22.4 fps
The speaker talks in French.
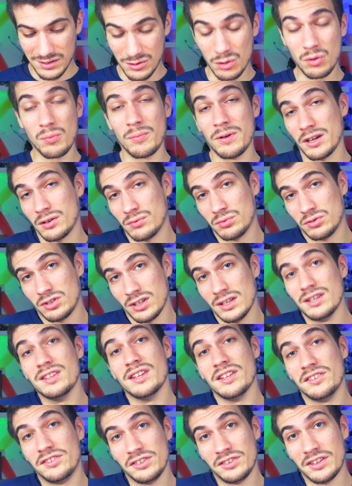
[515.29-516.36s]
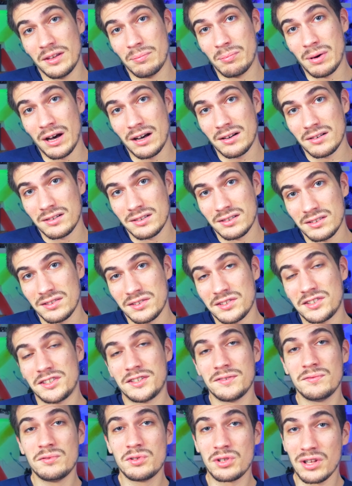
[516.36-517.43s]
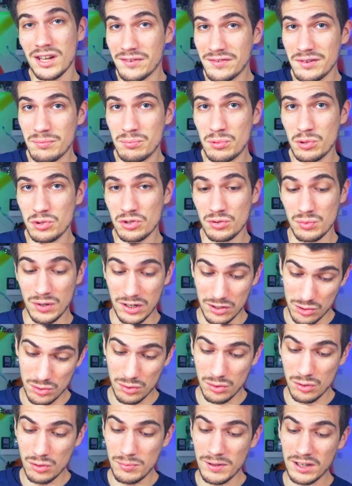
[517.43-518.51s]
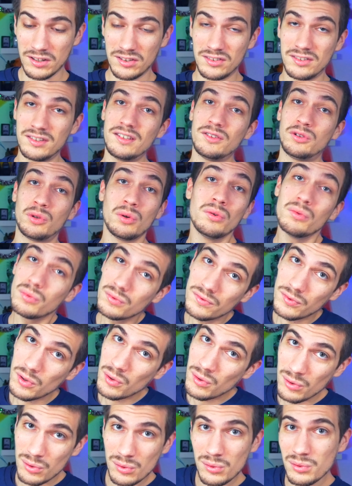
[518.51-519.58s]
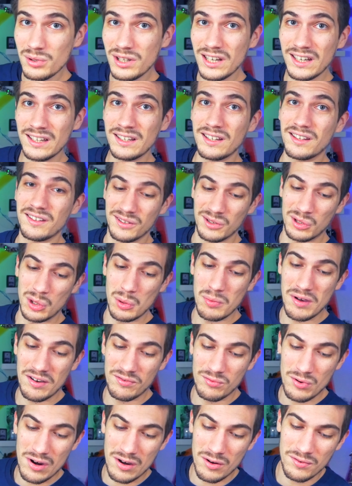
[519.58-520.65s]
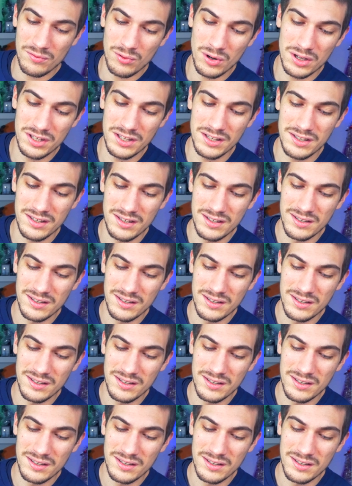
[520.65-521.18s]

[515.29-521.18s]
Donc bah, écoutez, n'hésitez pas si vous en avez besoin. Je remercie de nouveau Ugreen de m'avoir envoyé